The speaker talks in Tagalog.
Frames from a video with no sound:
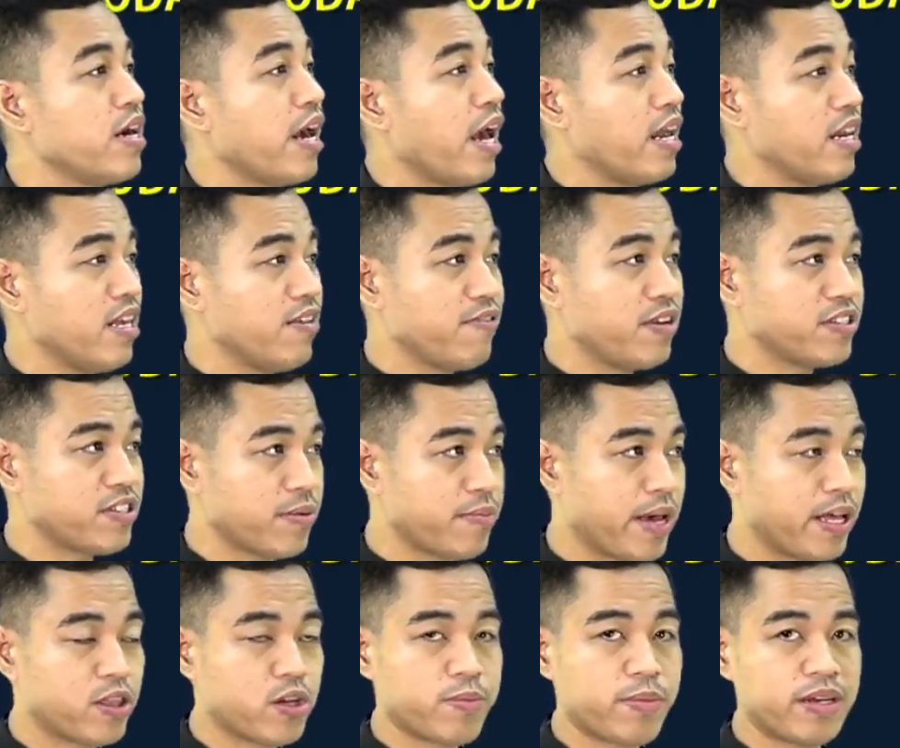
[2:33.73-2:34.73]
And even sa
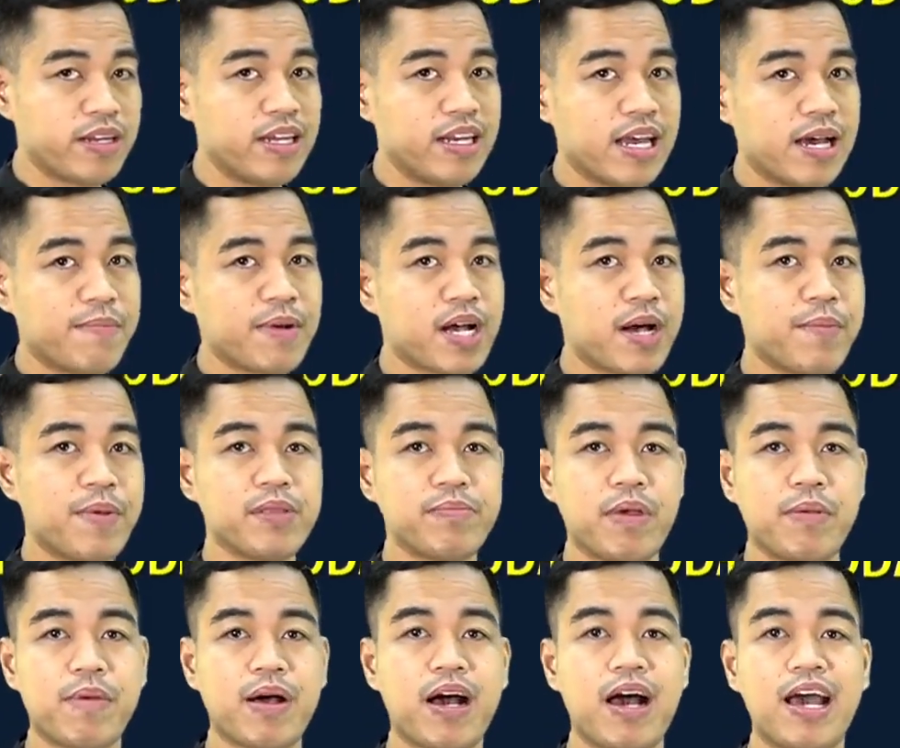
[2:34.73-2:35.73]
Metro Manila, bagamat
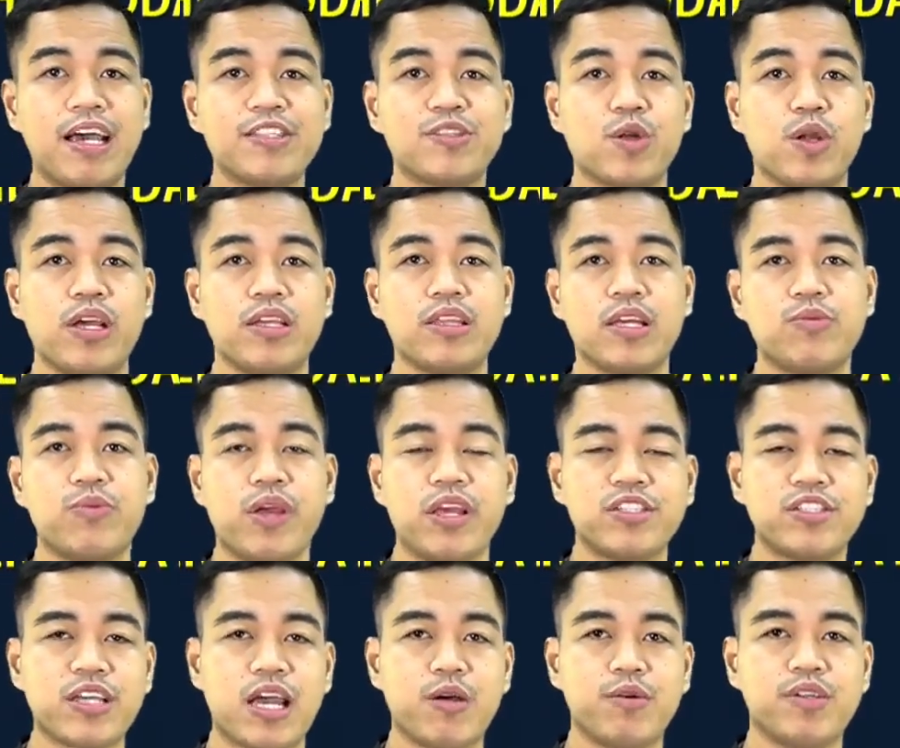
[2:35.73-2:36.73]
may mga isolated rain
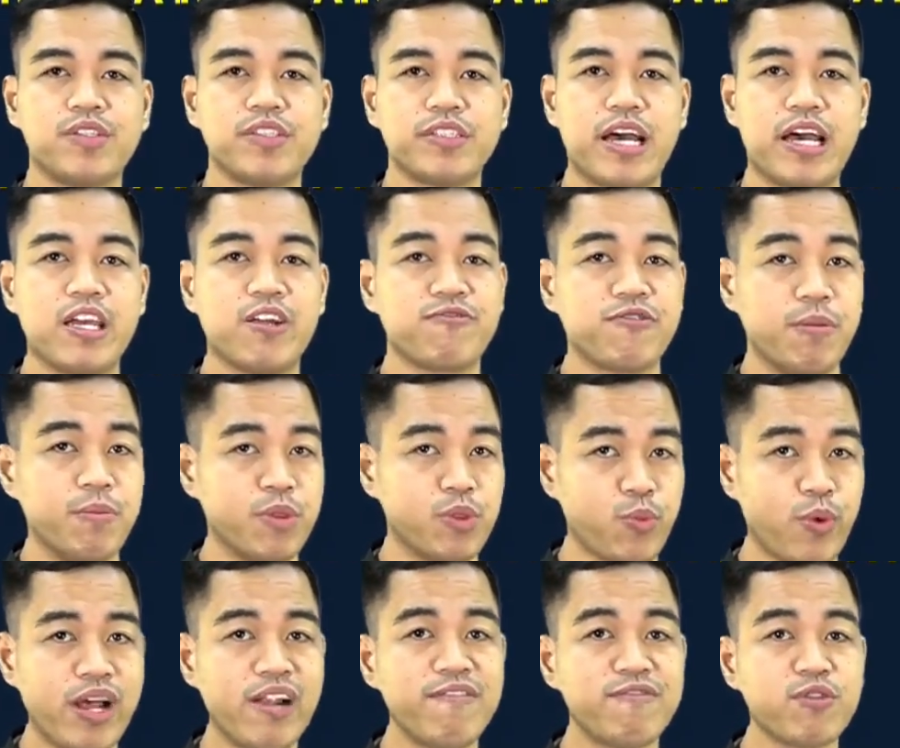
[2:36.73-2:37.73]
showers tayo from
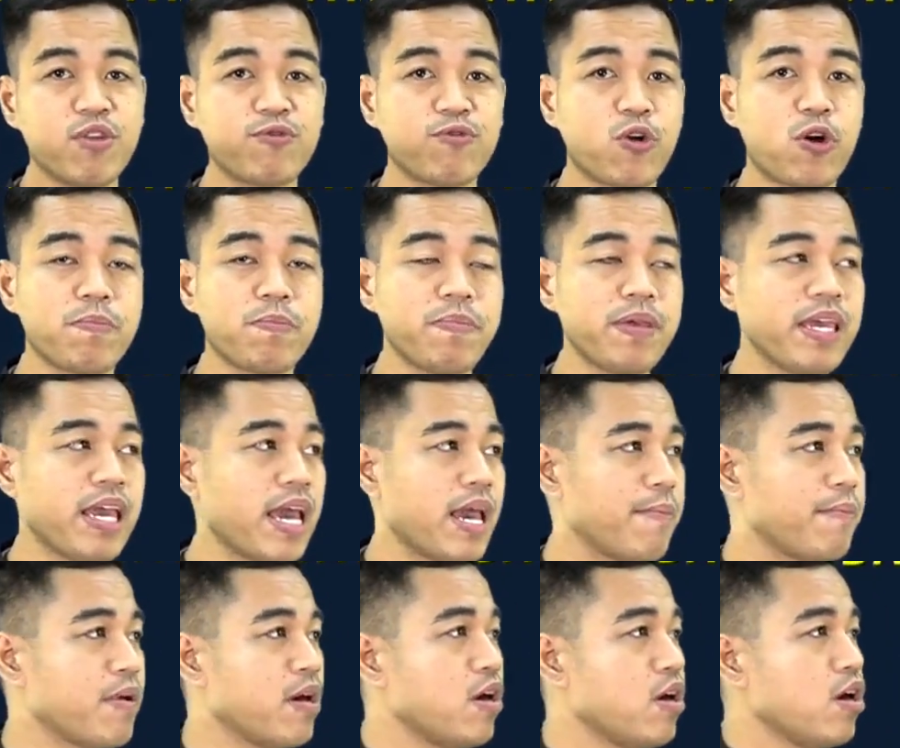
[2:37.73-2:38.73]
12 to 4
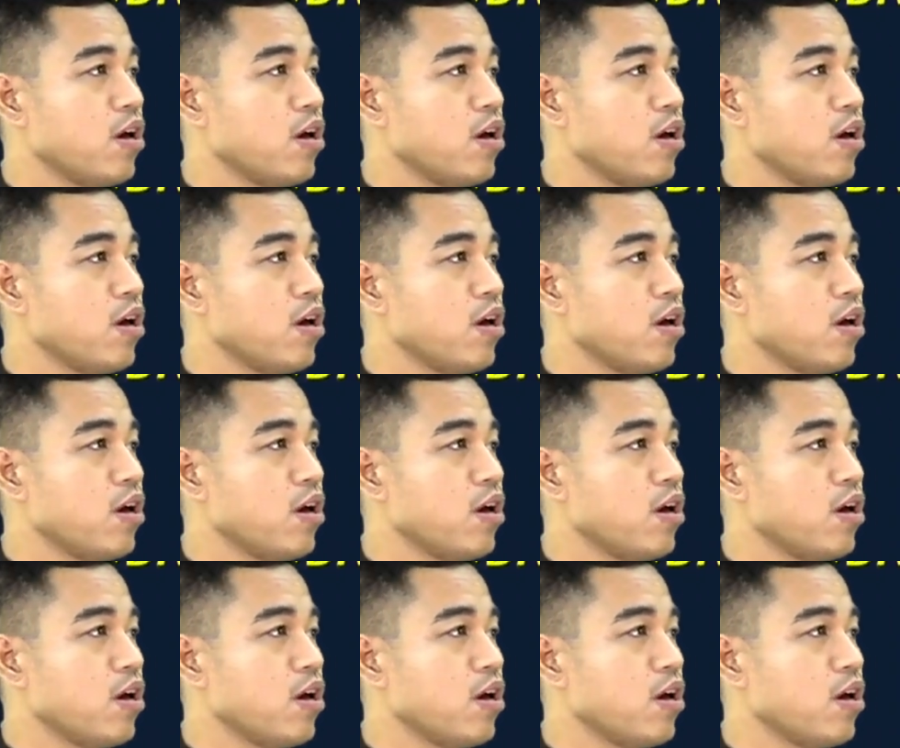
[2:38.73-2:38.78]
p.m.,